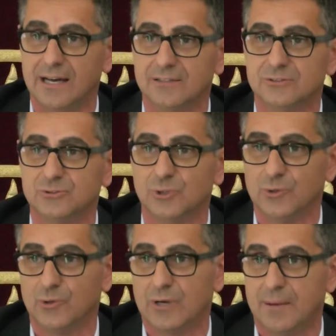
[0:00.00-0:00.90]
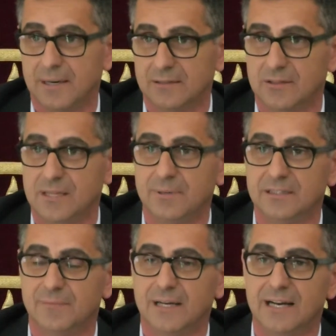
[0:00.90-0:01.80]
a todos los que
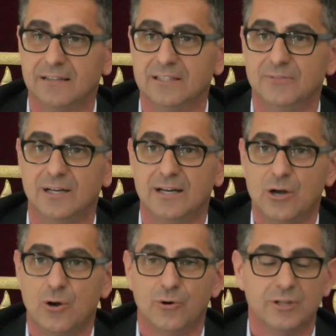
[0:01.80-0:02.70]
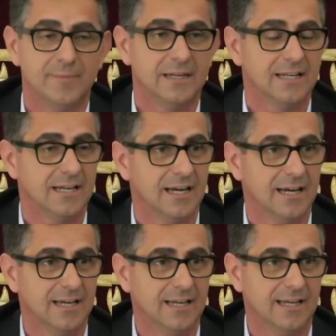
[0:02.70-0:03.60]
participan de manera activa o de
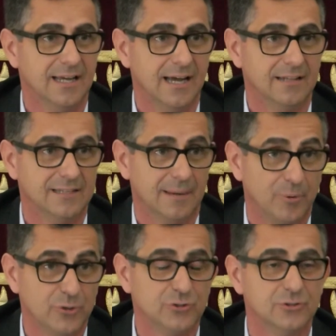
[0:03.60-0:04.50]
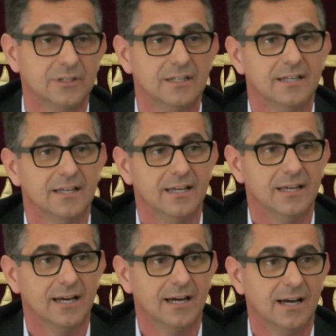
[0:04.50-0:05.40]
manera eh, de apoyo
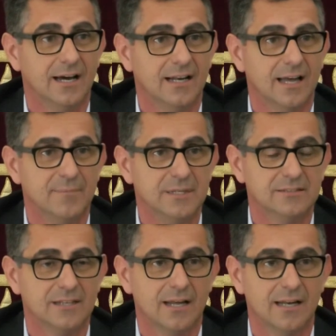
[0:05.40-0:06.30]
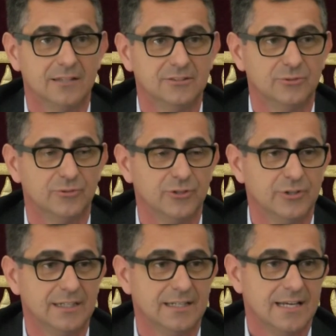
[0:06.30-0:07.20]
eh, a, las a las
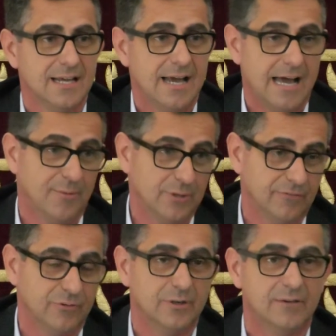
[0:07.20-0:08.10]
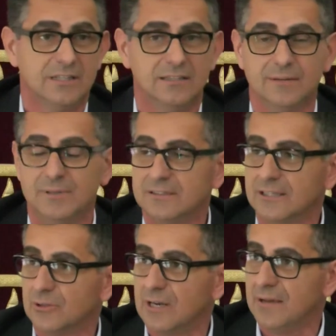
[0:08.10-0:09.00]
instituciones a Vodafone, evidentemente, y
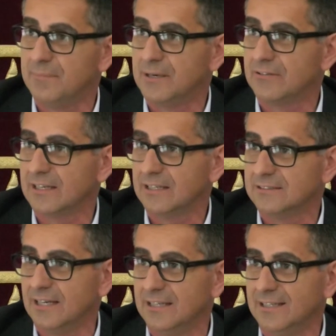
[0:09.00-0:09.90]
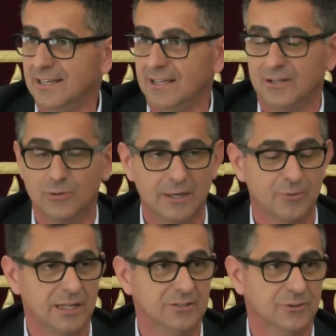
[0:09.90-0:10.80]
a todas las empresas que estáis ahí eh,
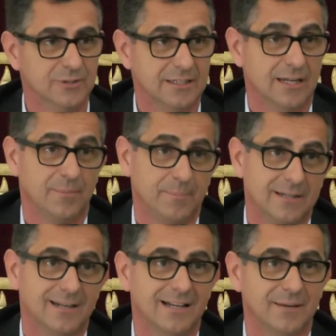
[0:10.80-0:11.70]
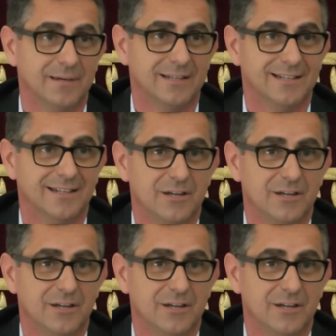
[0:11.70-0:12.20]
colaborando y a los padres y las madres.